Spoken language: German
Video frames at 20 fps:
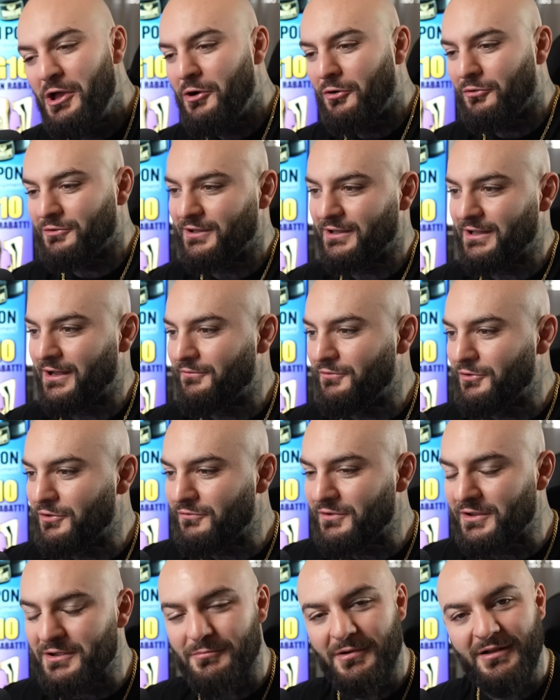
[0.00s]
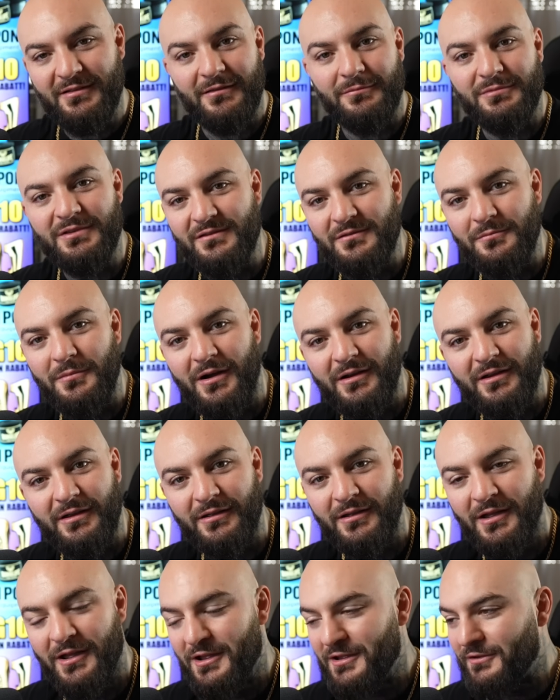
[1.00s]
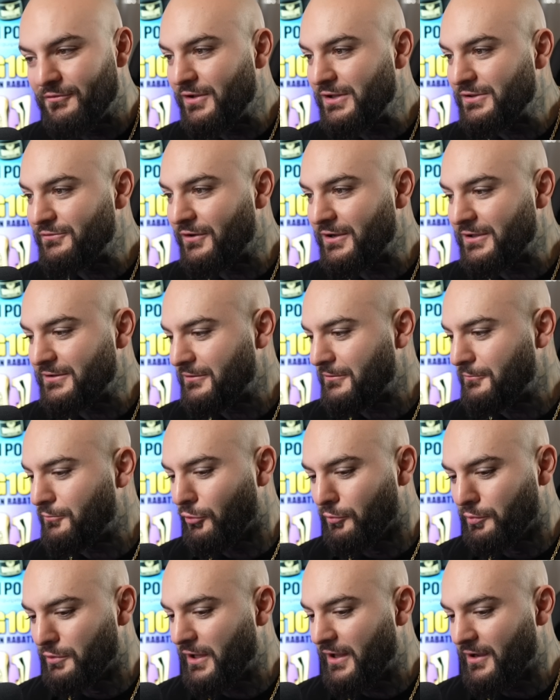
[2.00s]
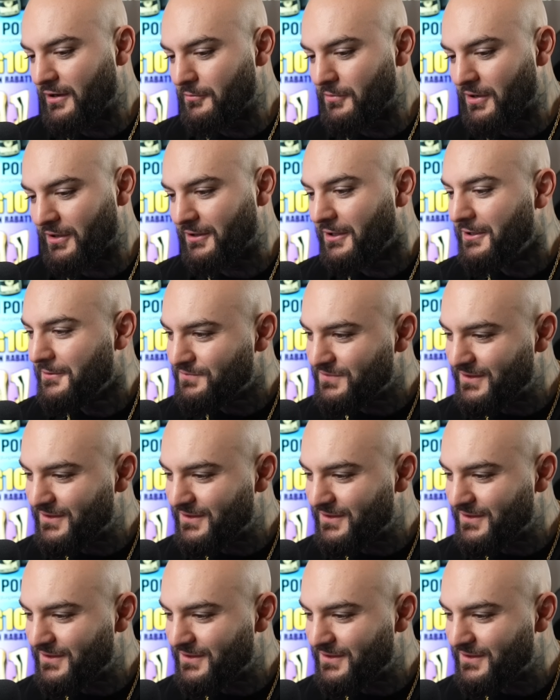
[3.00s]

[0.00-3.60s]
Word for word: Und dann haben wir irgendwie gemeinsam diese Marke weltweit populär gemacht.